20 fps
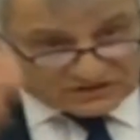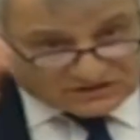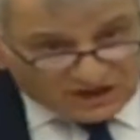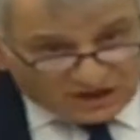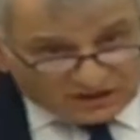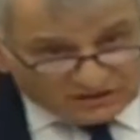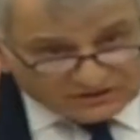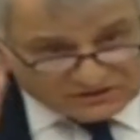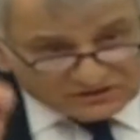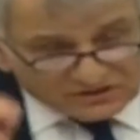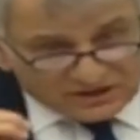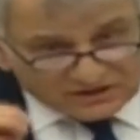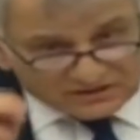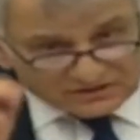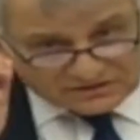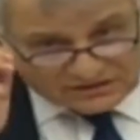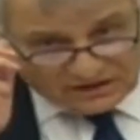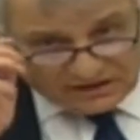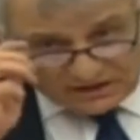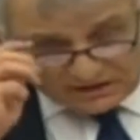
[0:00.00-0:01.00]

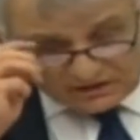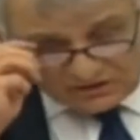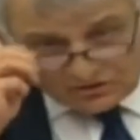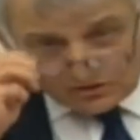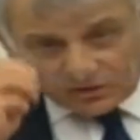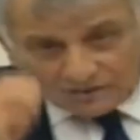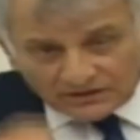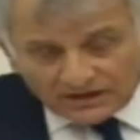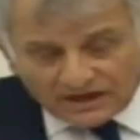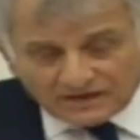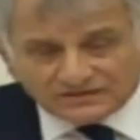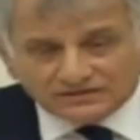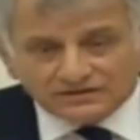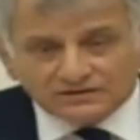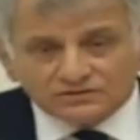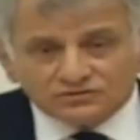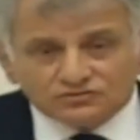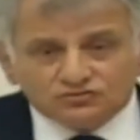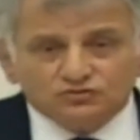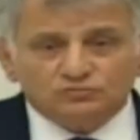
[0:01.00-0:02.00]
sağlayacağınızla ilgili
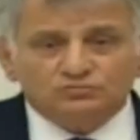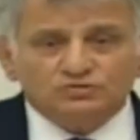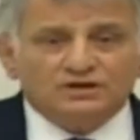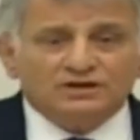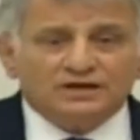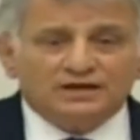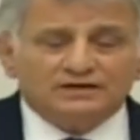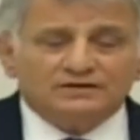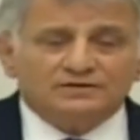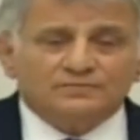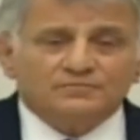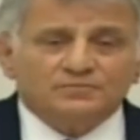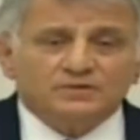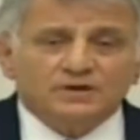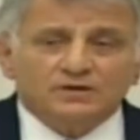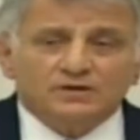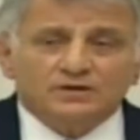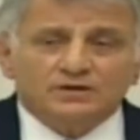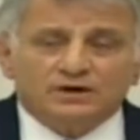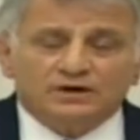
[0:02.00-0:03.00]
yazdığınız cümleler
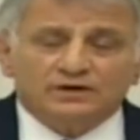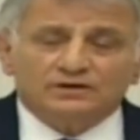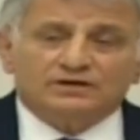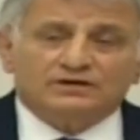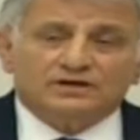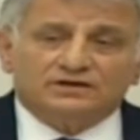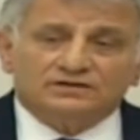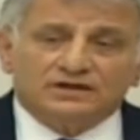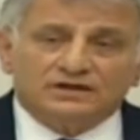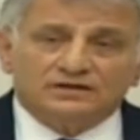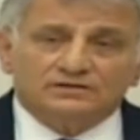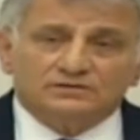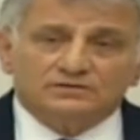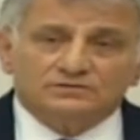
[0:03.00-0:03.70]
hakikaten